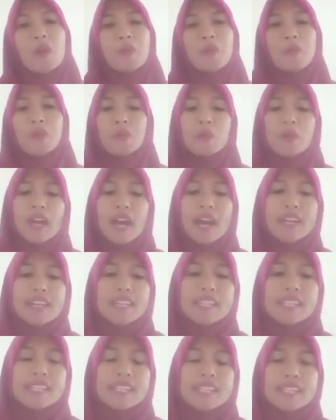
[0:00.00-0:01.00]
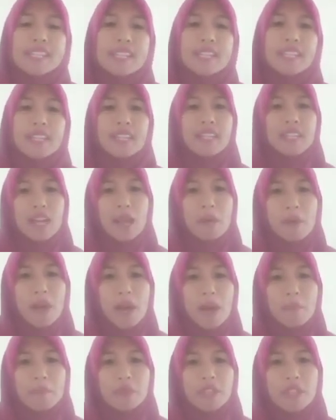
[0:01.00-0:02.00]
untuk hari Senin 6
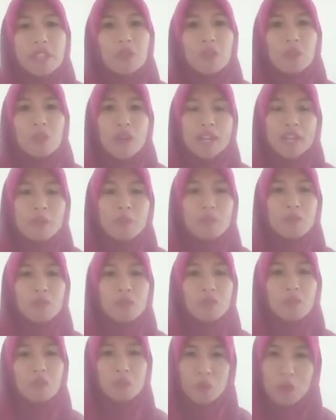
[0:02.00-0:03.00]
April 2020.